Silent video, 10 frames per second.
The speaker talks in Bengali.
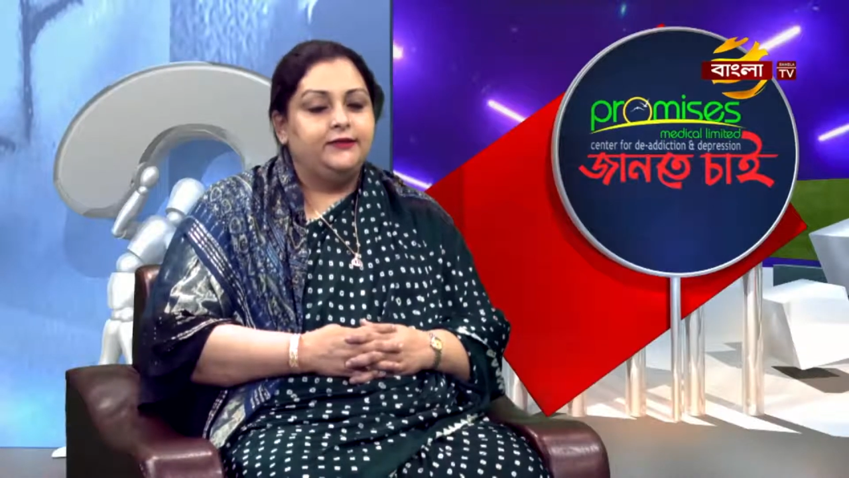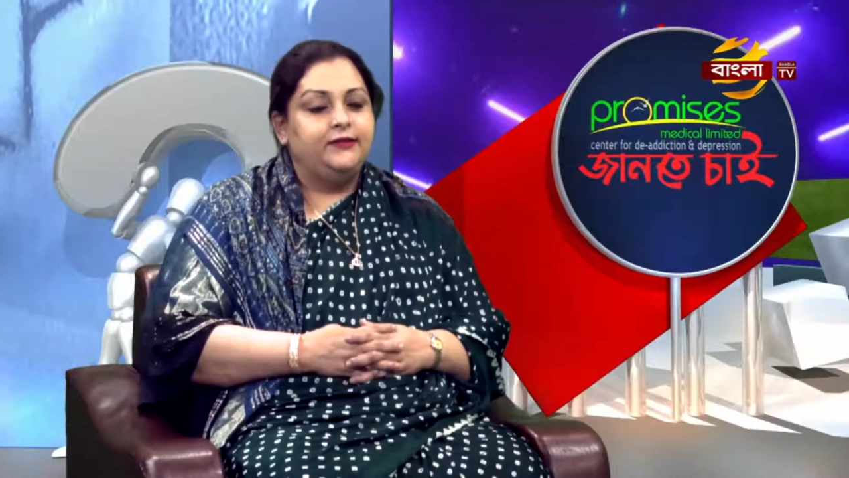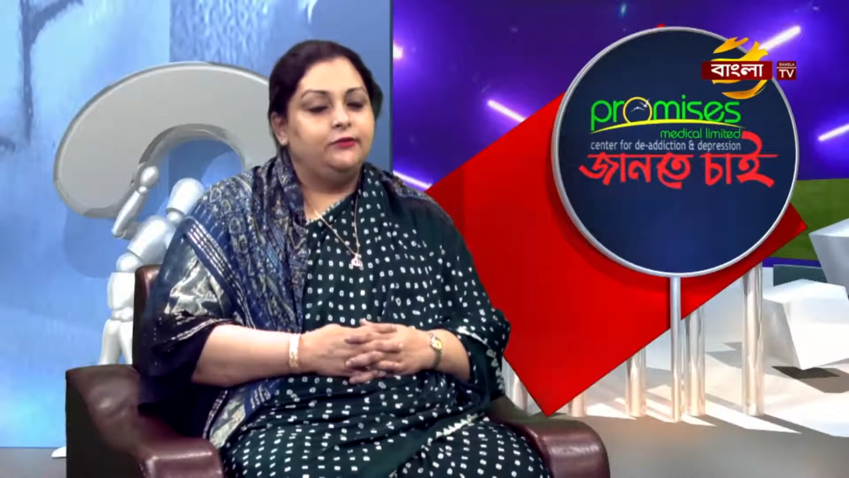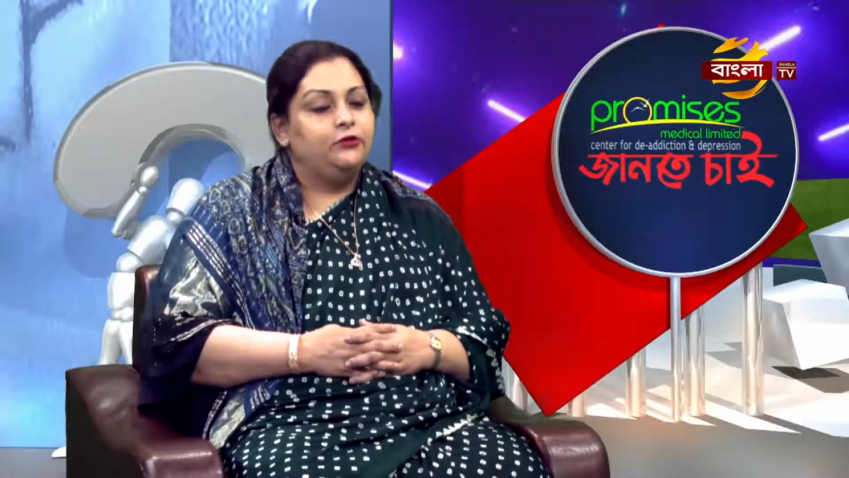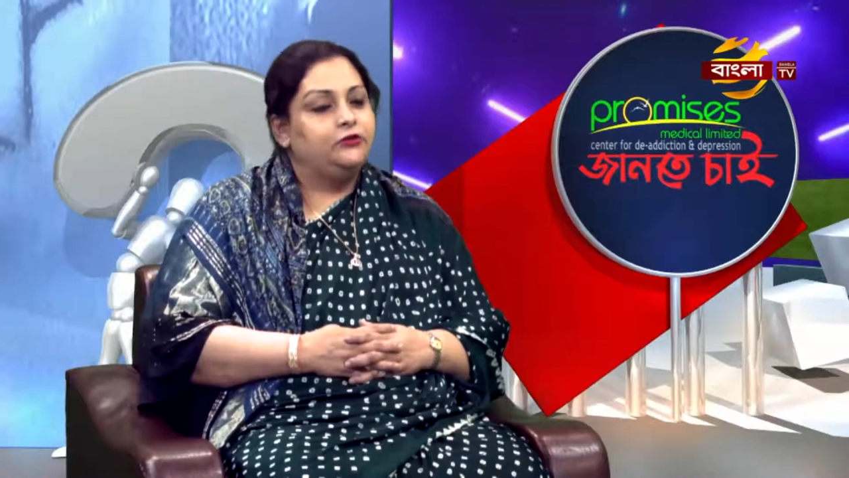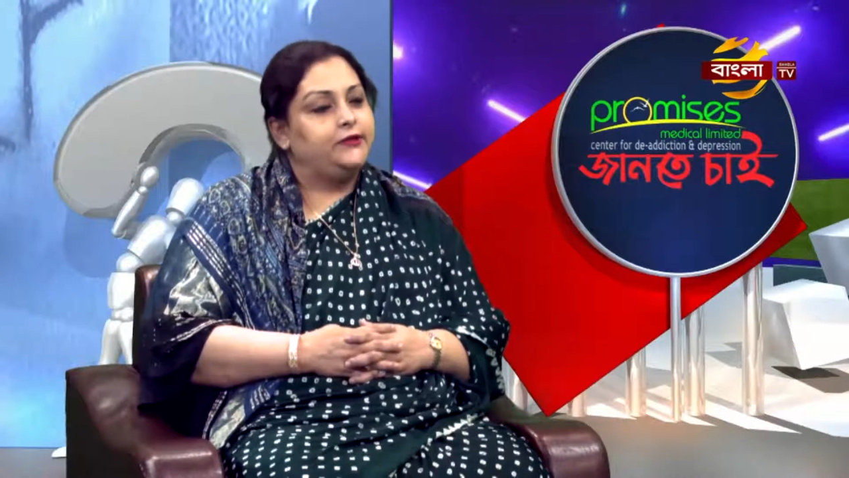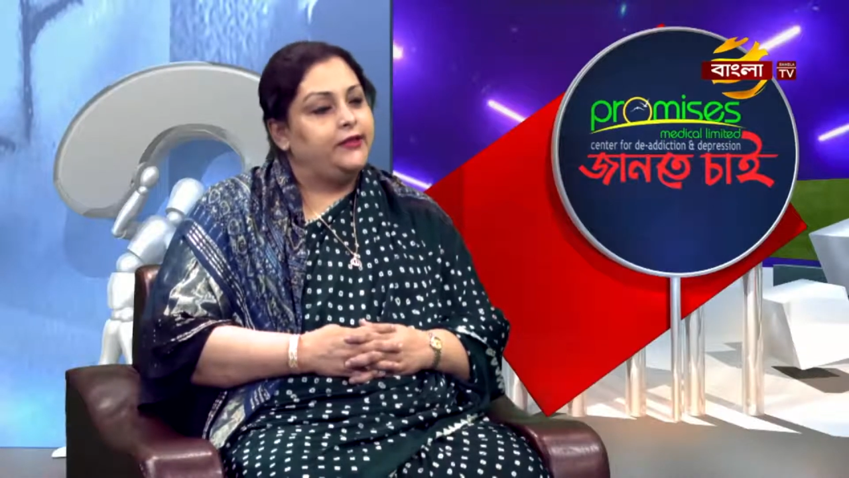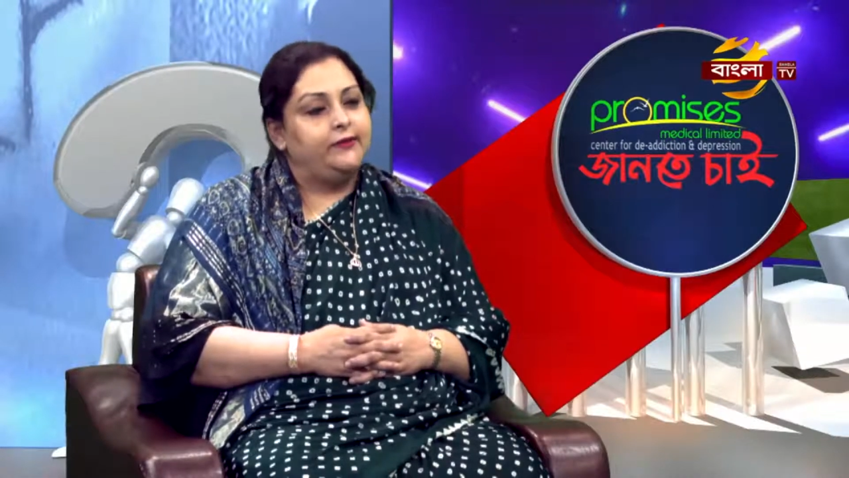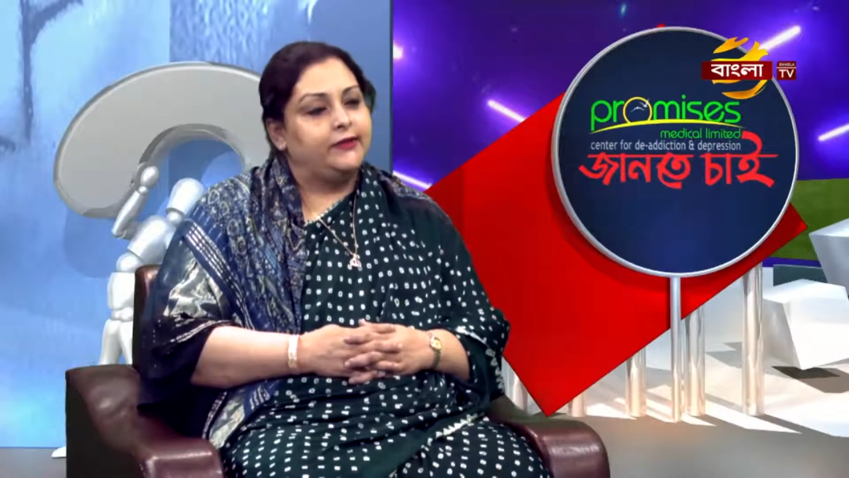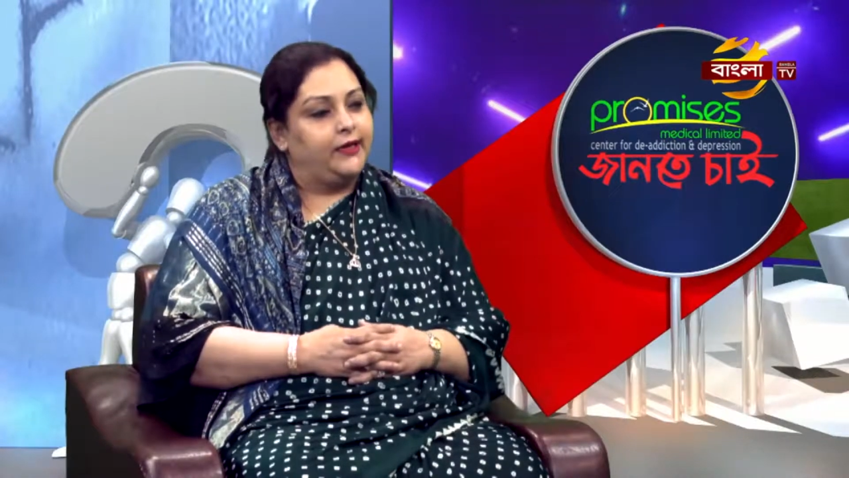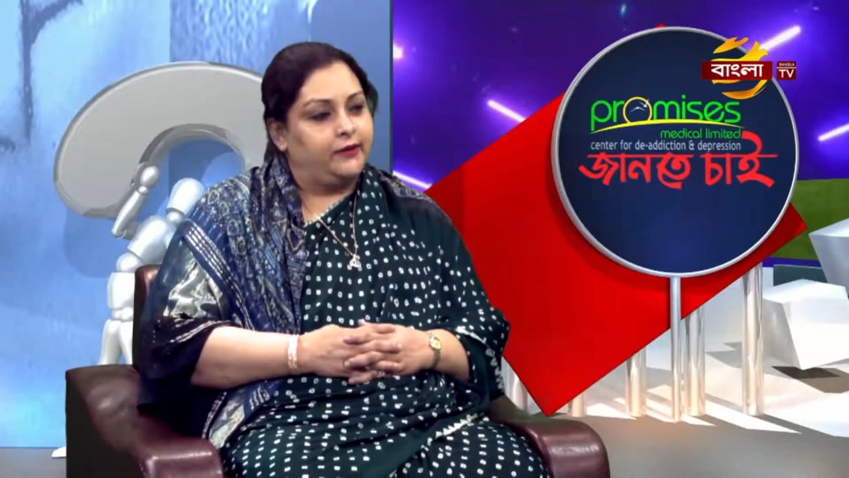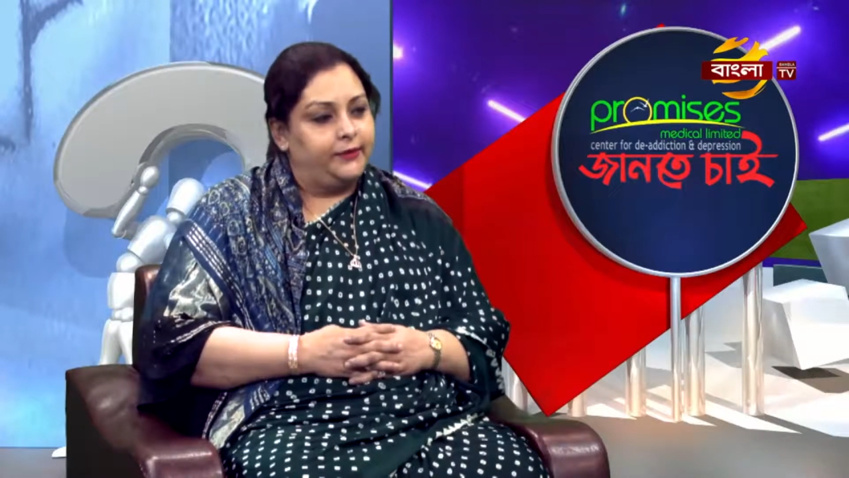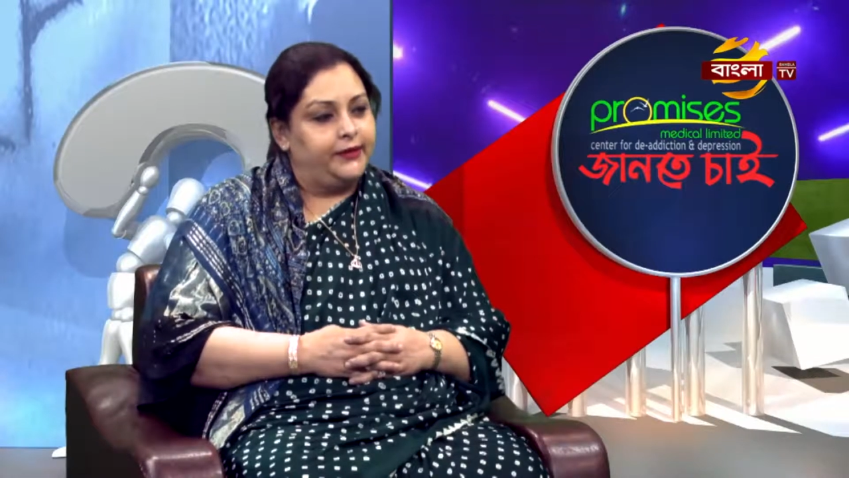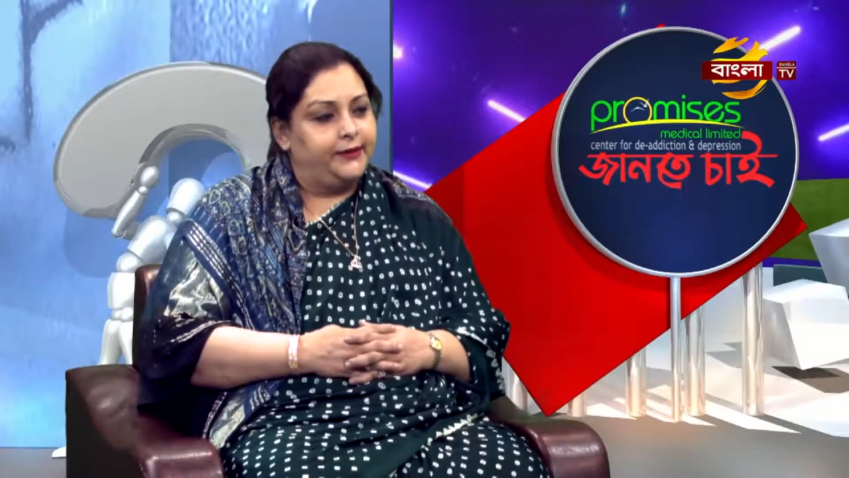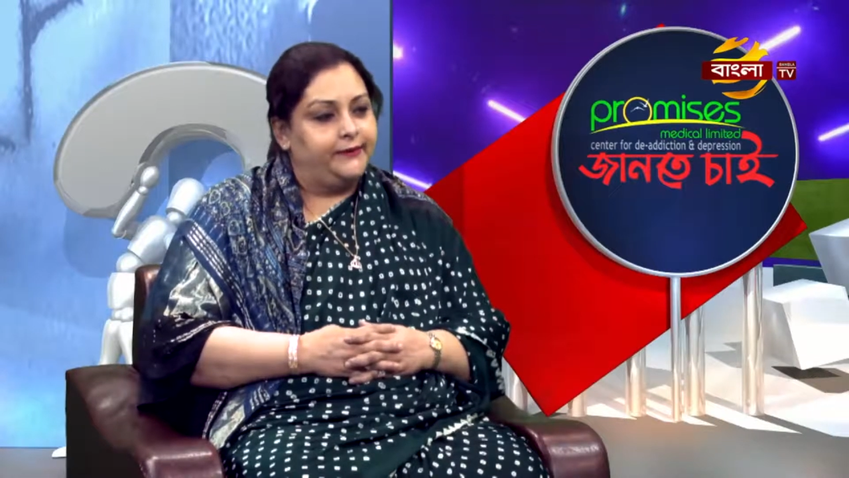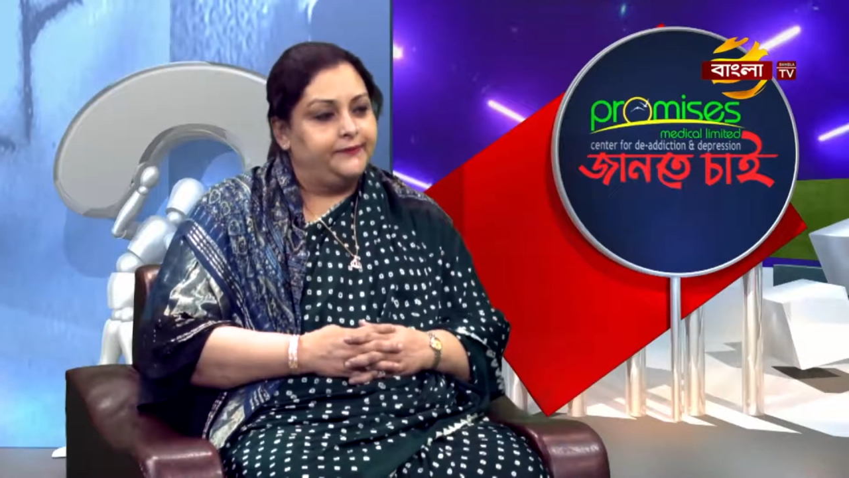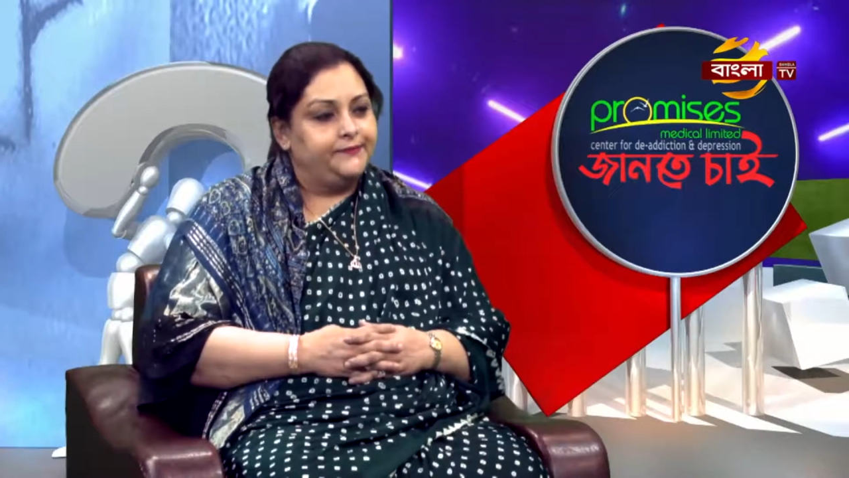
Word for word: জীবন তো থেমে থাকবে না